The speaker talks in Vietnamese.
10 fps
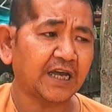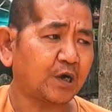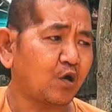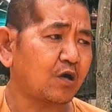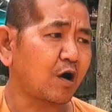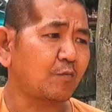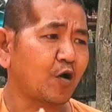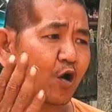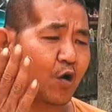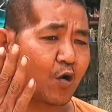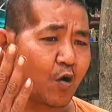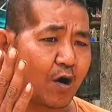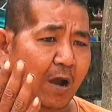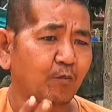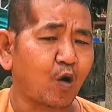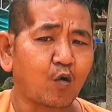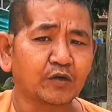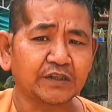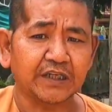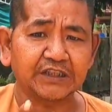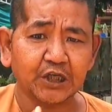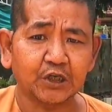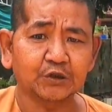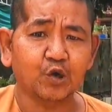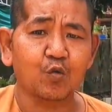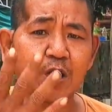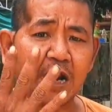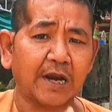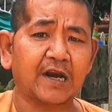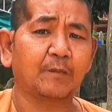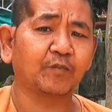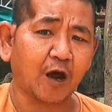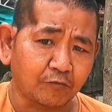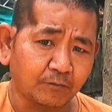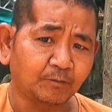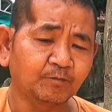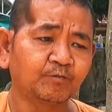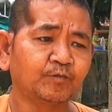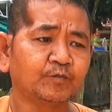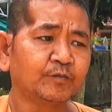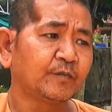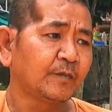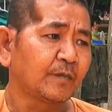đây có gặp có gặp một vị sư tu bên hạnh nam tông dạ.